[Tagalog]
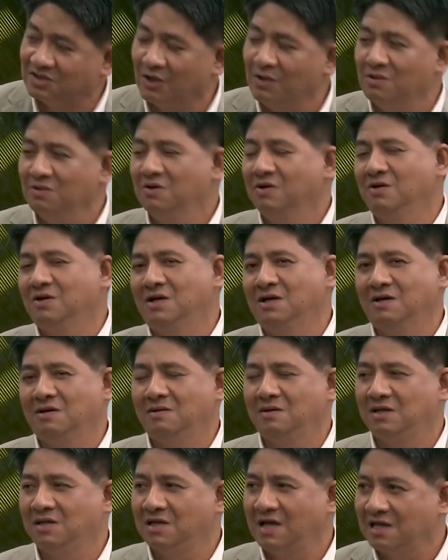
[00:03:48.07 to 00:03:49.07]
So,
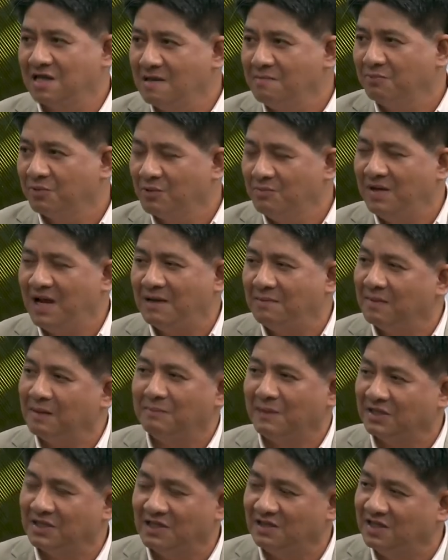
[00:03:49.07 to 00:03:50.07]
uh, naging problemang
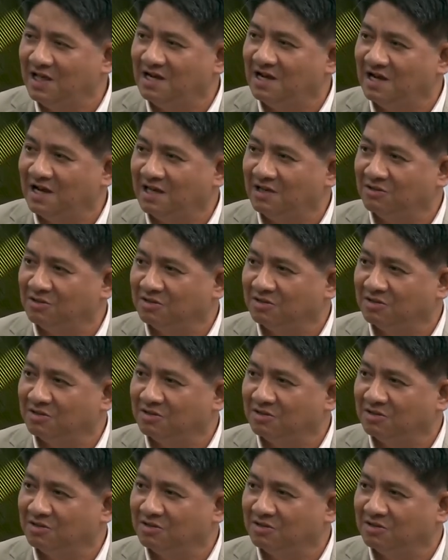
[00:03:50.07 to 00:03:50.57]
matindi nila yan.